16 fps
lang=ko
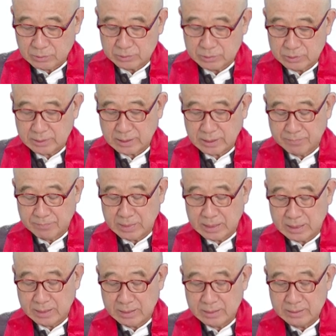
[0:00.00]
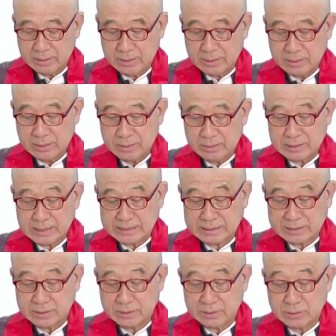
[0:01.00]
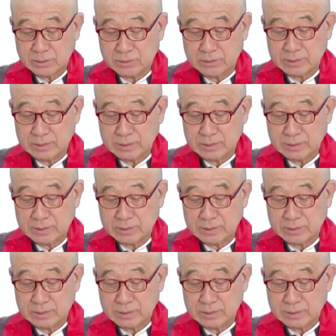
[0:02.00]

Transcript: 그러죠. 단마. 산스크리트로는